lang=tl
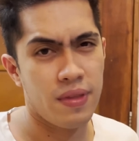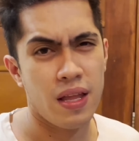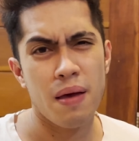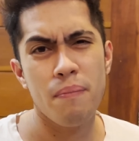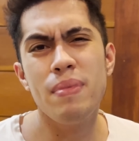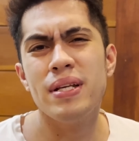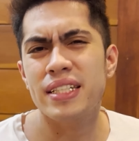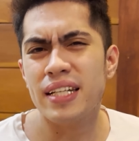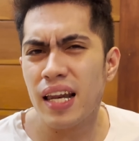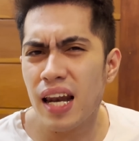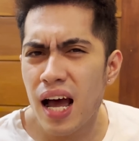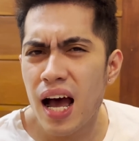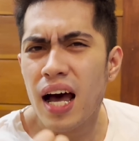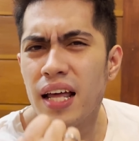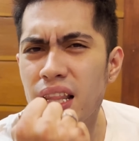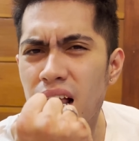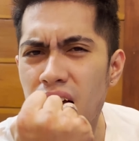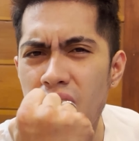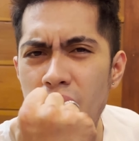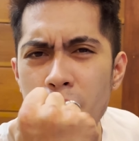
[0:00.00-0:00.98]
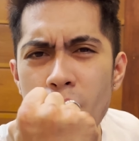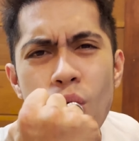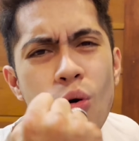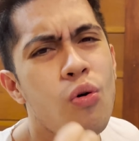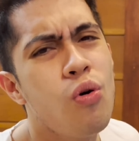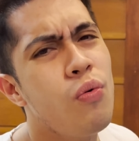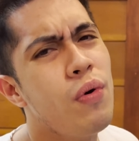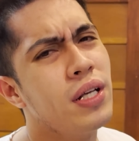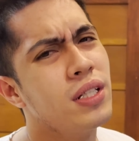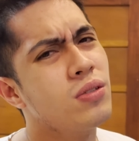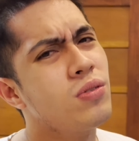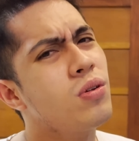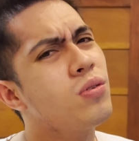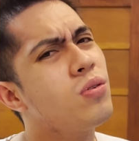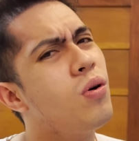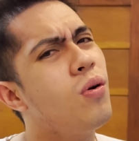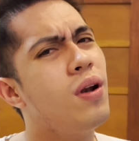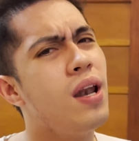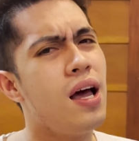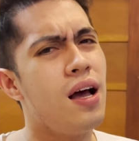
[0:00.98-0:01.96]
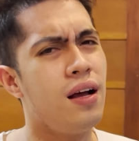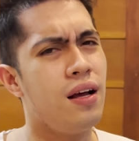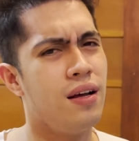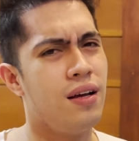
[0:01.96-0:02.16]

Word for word: Miss ka na nga ng kamao ko eh, sa totoo lang.